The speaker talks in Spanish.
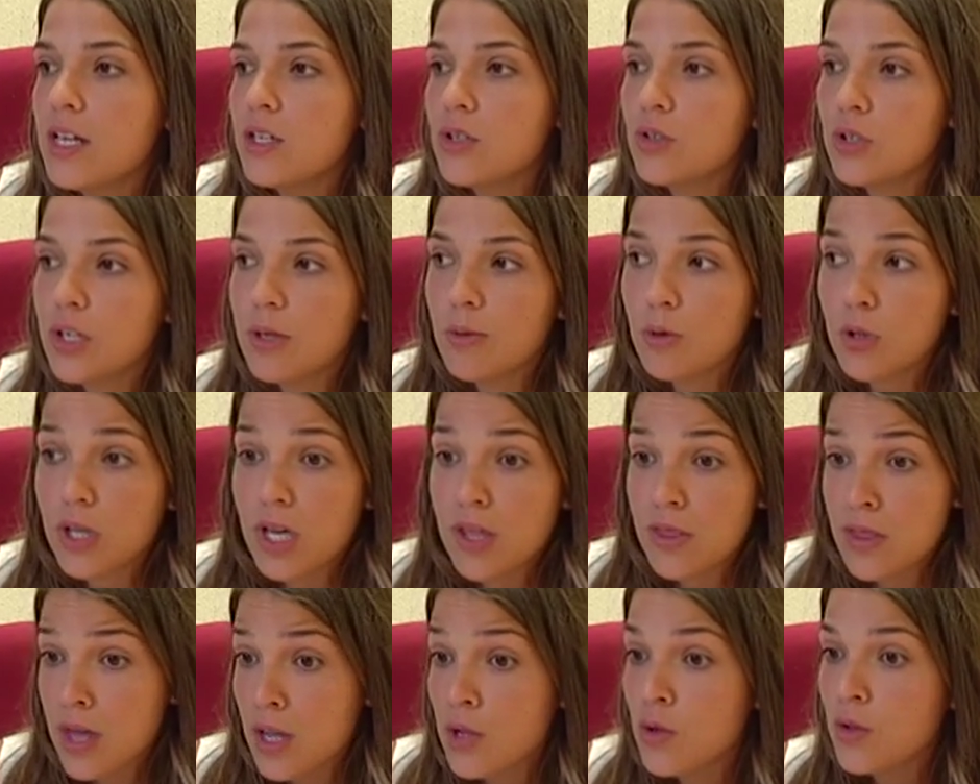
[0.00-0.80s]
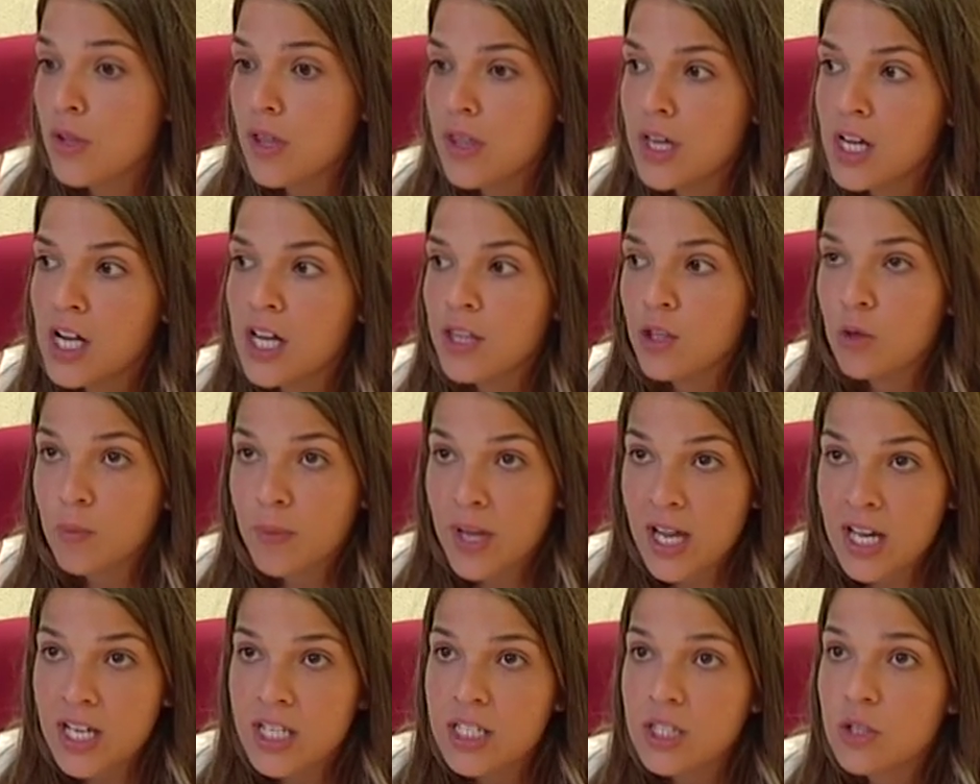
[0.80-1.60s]
Yo llevo 10 años dedicándome
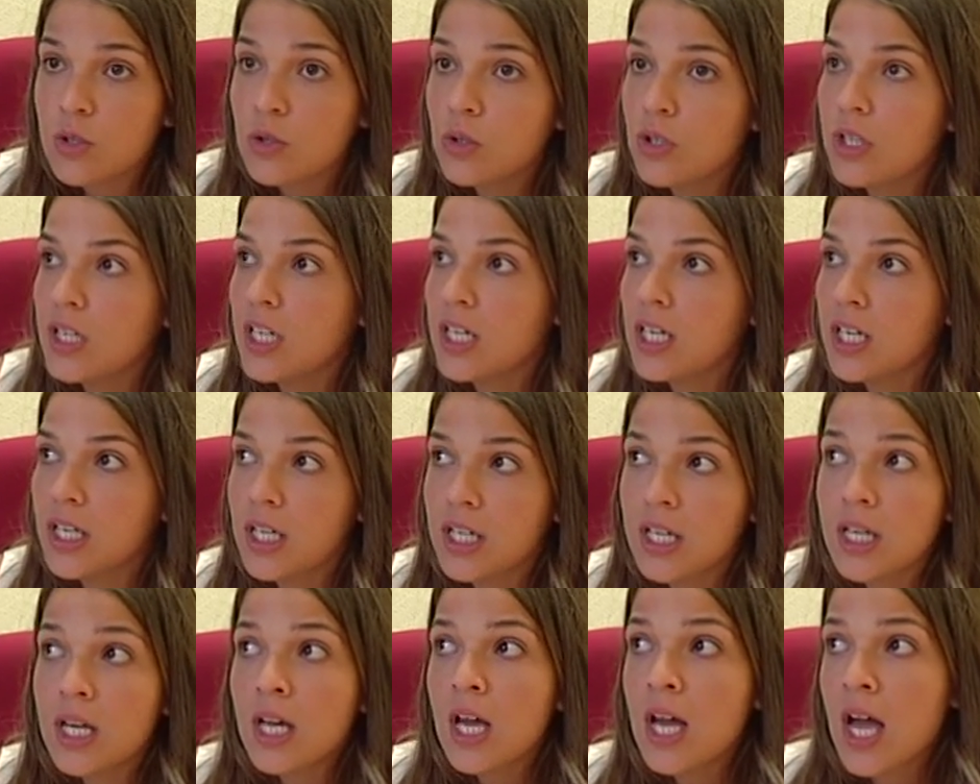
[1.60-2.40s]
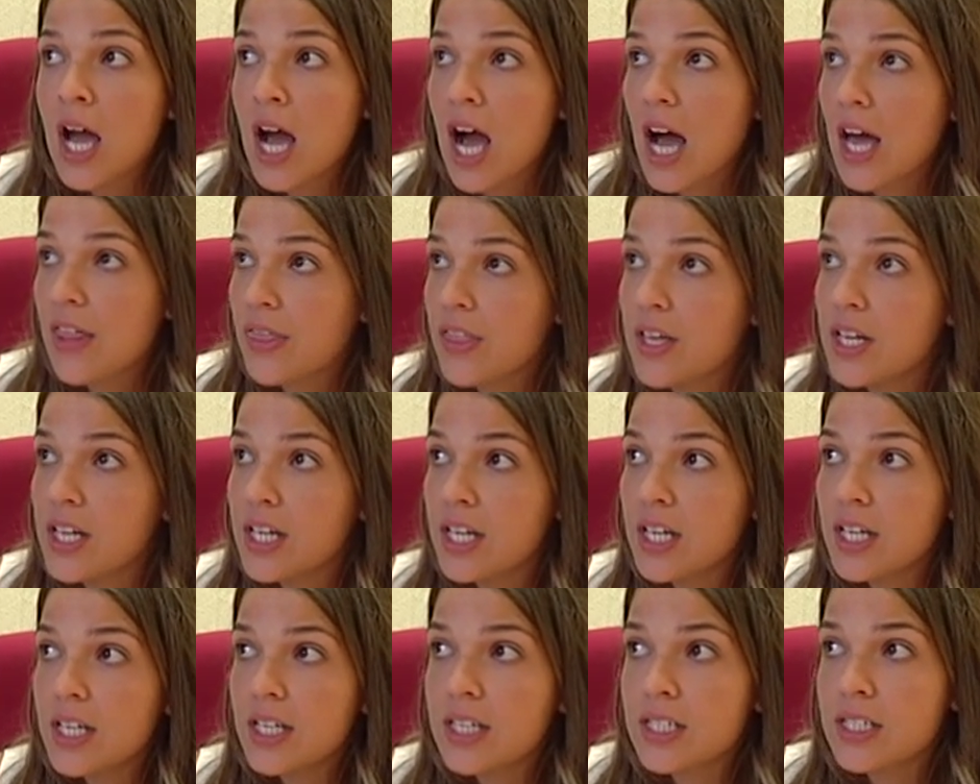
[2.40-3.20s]
a esto y
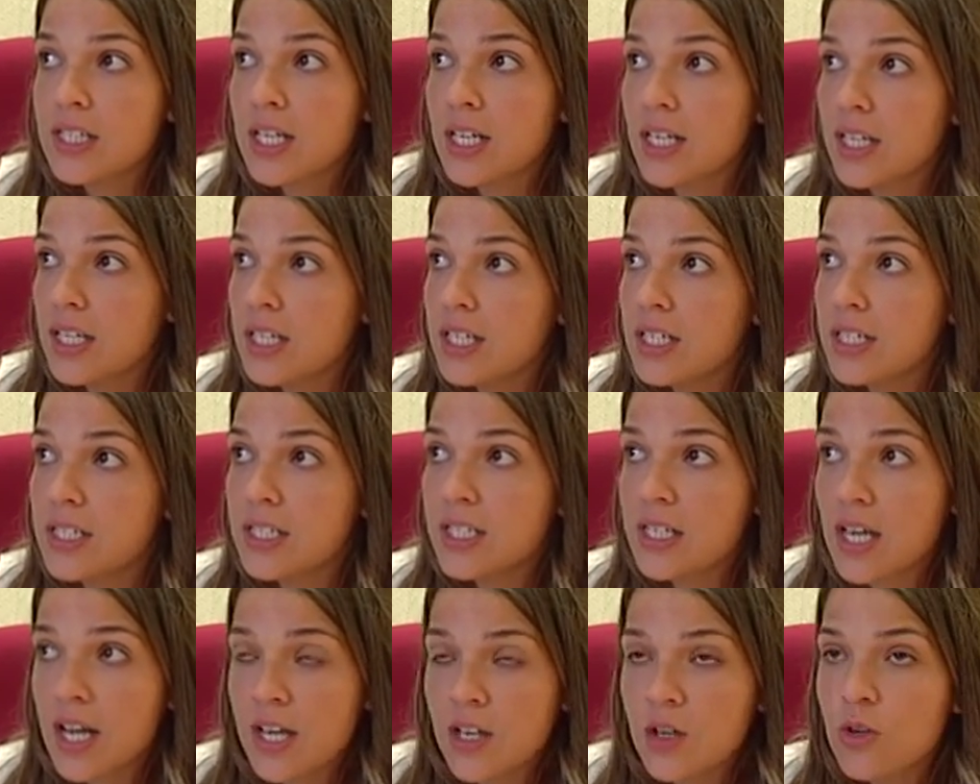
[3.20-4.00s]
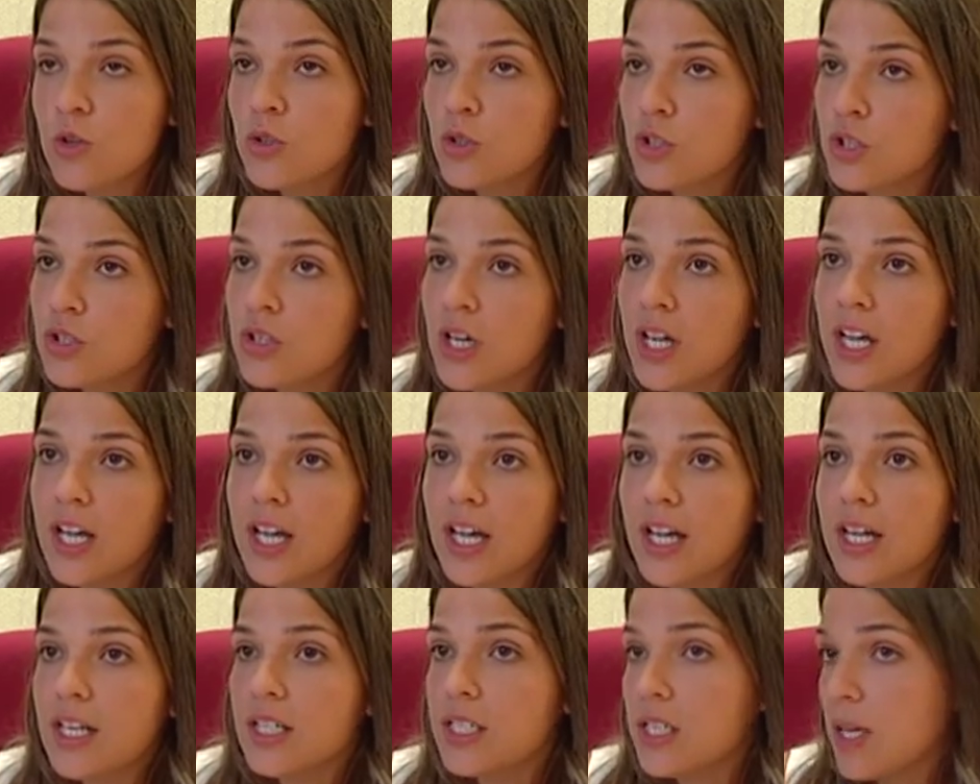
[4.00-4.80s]
hace 6 años
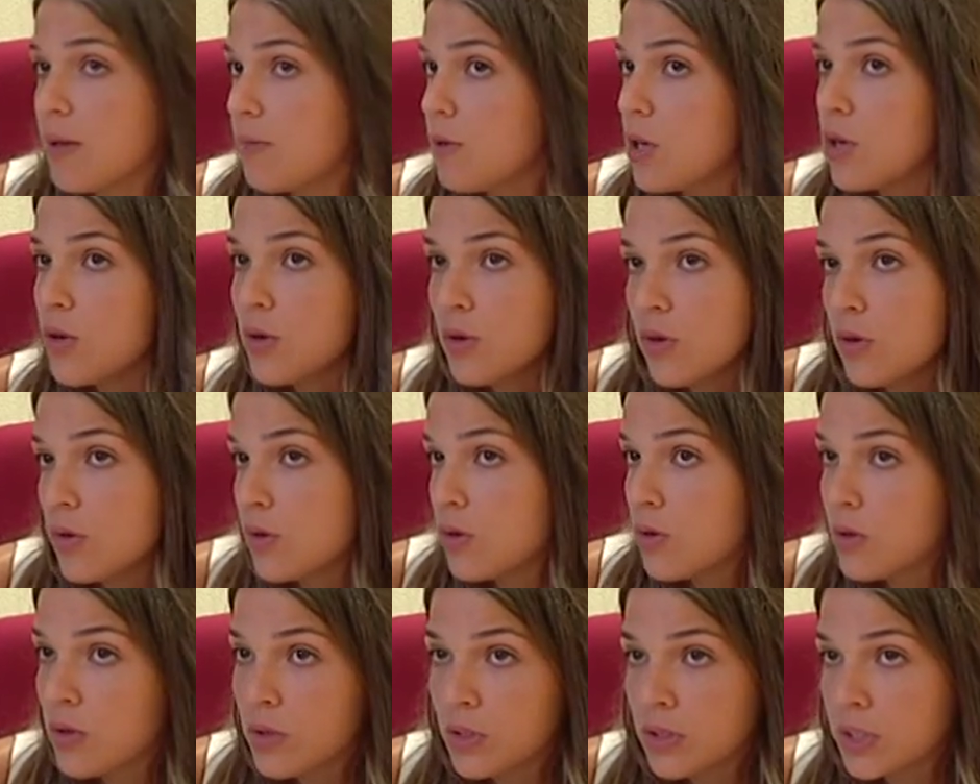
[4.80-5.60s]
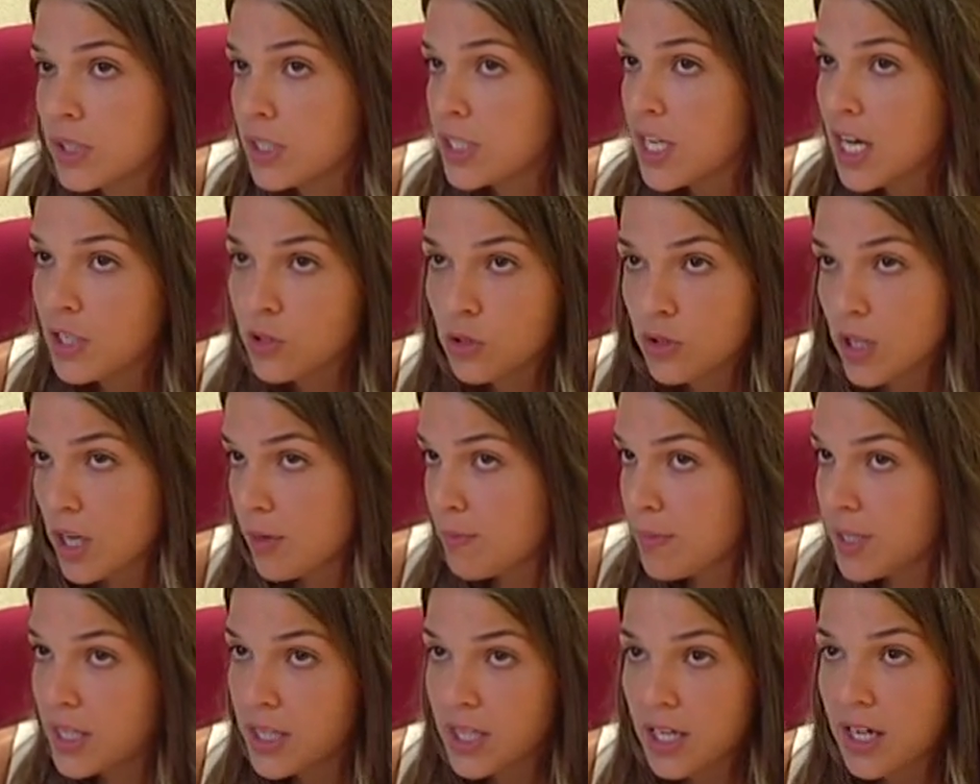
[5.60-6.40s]
eh, se vio ya
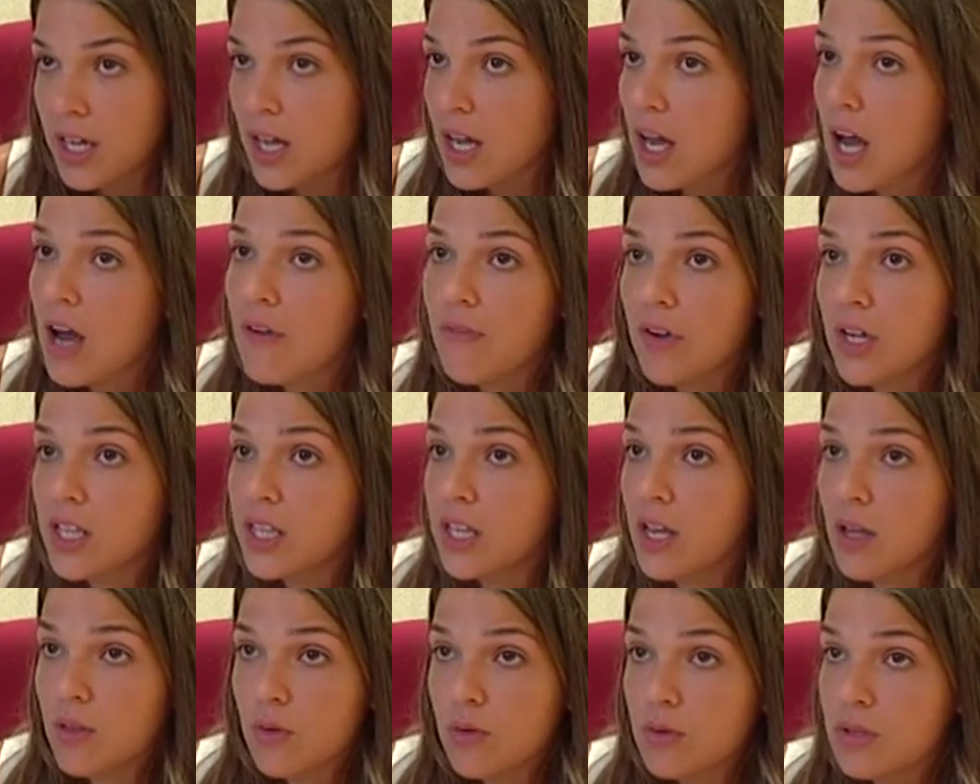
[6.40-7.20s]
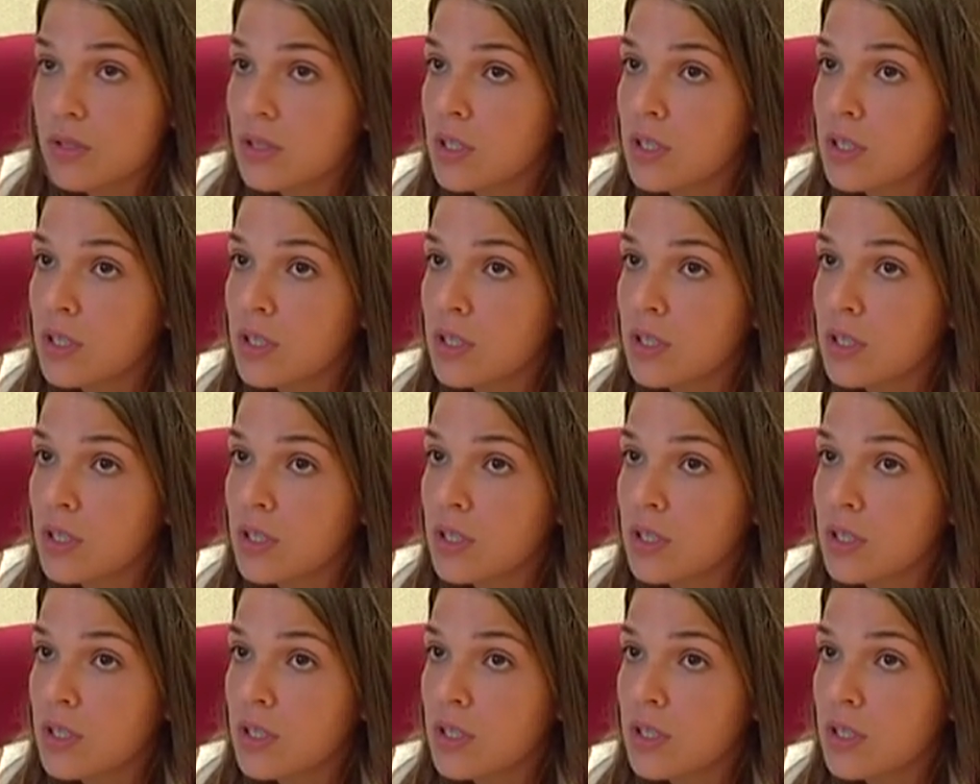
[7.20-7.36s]
totalmente afectado